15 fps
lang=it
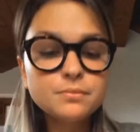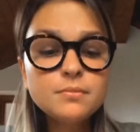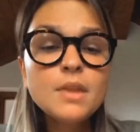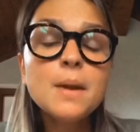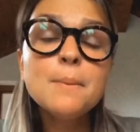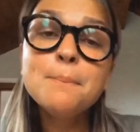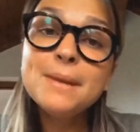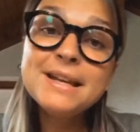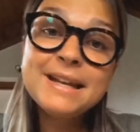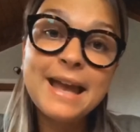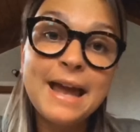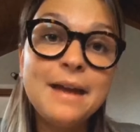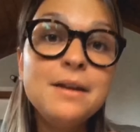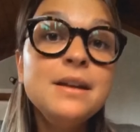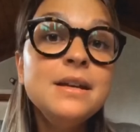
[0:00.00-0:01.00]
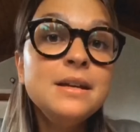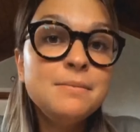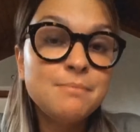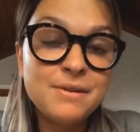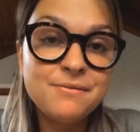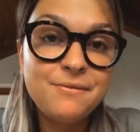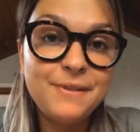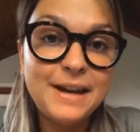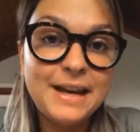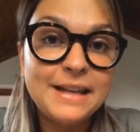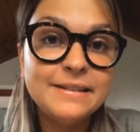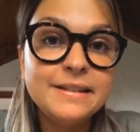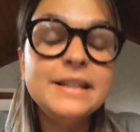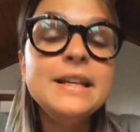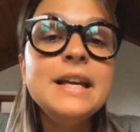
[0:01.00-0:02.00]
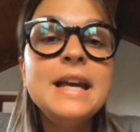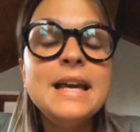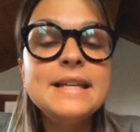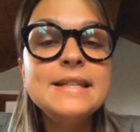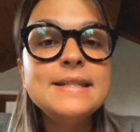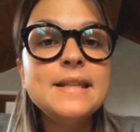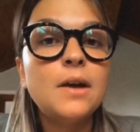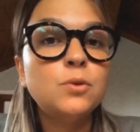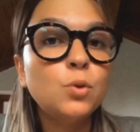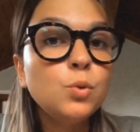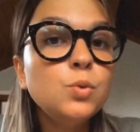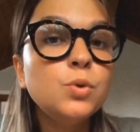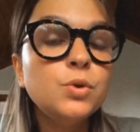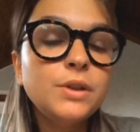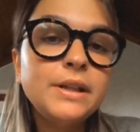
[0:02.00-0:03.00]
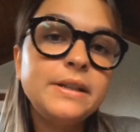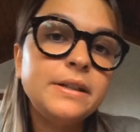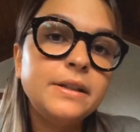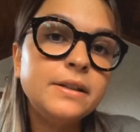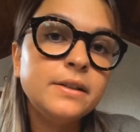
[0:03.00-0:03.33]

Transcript: perché Manfredi è stato uno dei,